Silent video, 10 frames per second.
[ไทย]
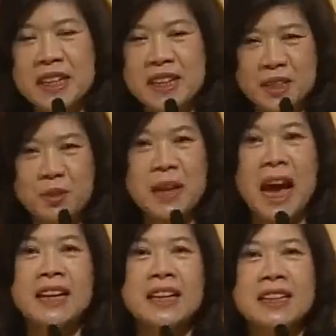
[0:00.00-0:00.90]
สดีทุก
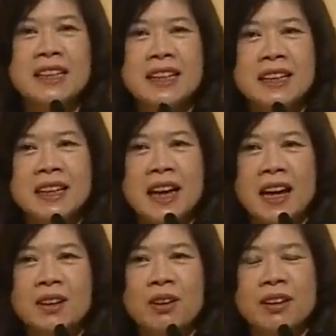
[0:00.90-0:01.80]
ท่านในที่นี้นะคะ
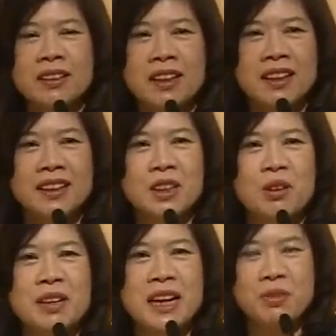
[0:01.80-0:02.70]
ก็ต้อ
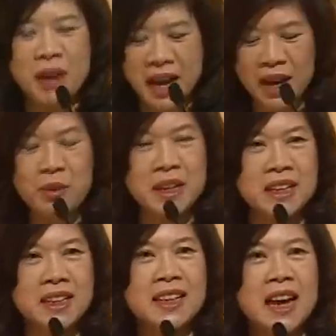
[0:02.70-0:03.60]
งเรียนว่าวัน
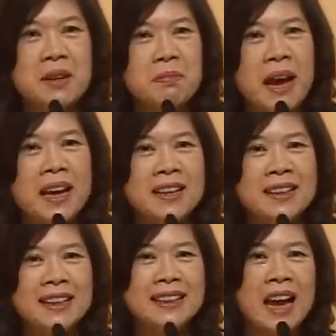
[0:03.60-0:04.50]
นี้ท่านไป
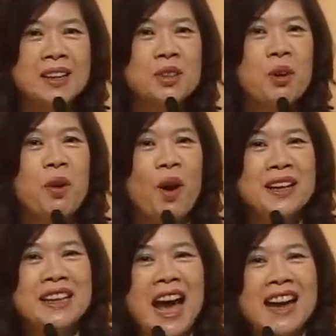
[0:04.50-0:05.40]
เลือกตั้งสว.
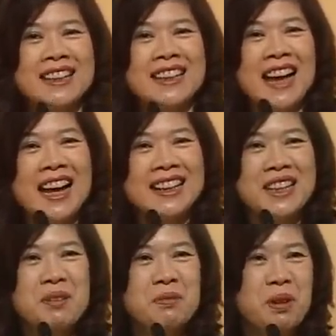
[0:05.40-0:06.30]
หรือยังนะคะ
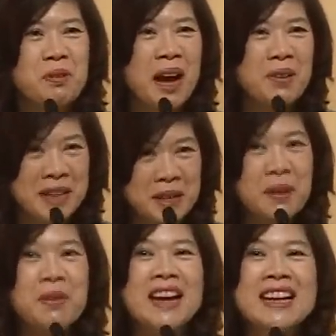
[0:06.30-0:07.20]
เพราะว่าวันนี้
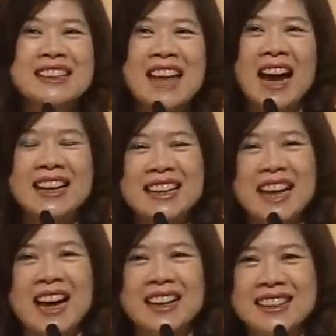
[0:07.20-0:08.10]
เป็นวันเลือกตั้งนะ
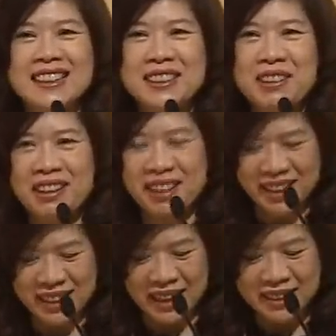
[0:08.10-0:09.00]
คะก็
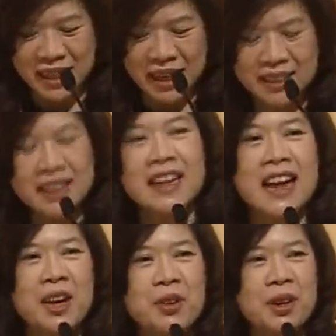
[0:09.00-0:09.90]
อาจจะ
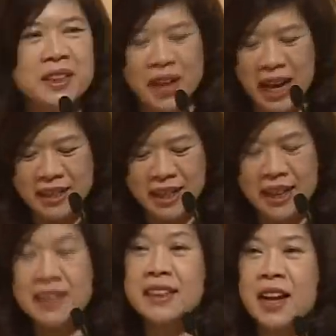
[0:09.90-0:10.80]
หลายคนก็อาจจะ
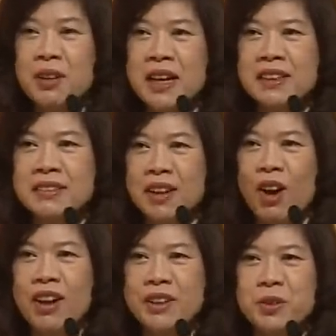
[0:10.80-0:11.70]
เรายังร
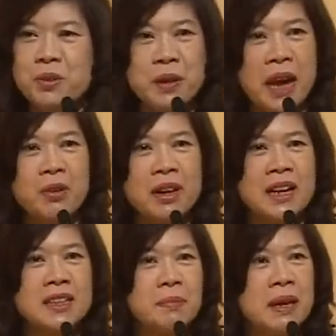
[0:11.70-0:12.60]
ออยู่หลายคน
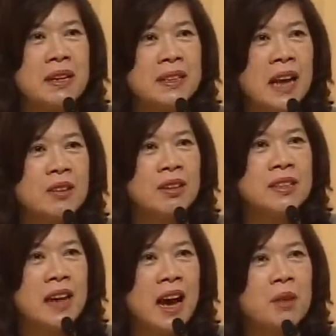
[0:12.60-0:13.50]
อาจจะไปเลือกตั้งตอน
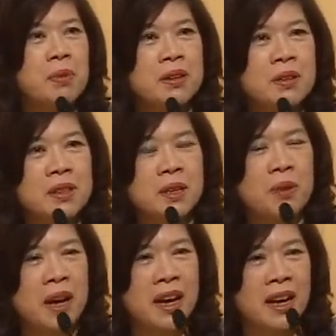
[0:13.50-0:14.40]
เช้าเพราะเข้าใจ
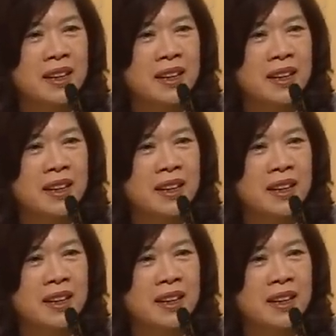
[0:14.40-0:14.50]
ว่า